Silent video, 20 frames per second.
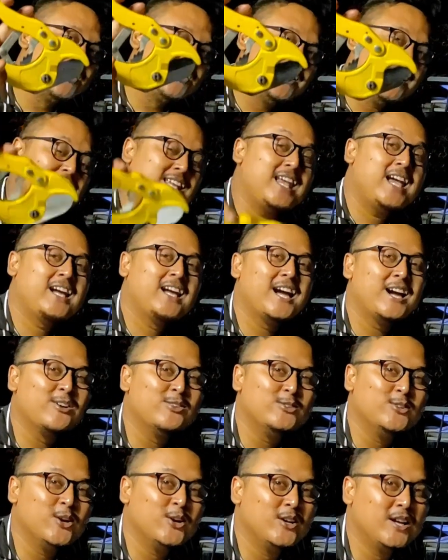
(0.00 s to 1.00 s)
kontennya agak
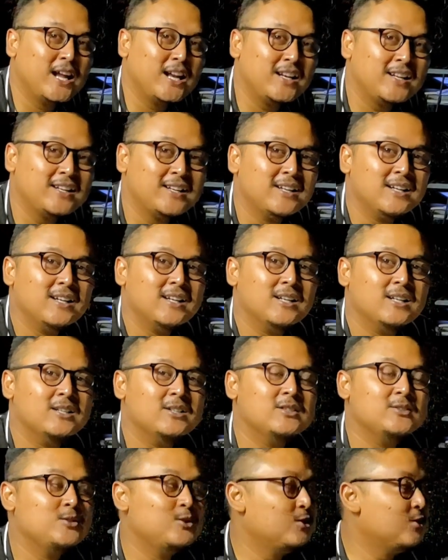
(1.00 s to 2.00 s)
guyonan
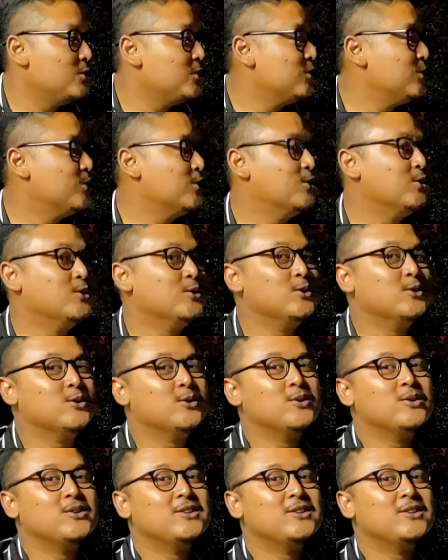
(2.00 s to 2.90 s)
eh, untuk